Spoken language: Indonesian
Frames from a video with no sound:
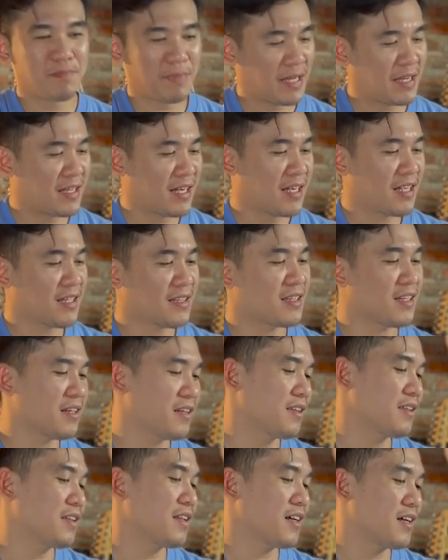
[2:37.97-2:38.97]
pegang
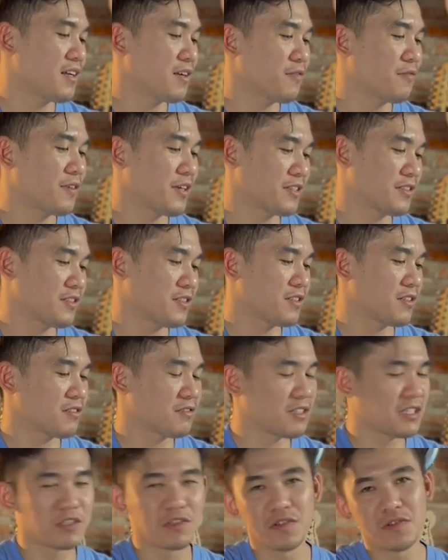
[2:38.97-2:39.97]
gitar-gitar Vester
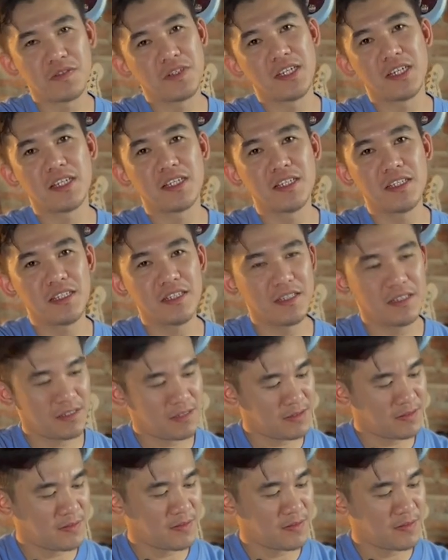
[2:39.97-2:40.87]
Segovia gini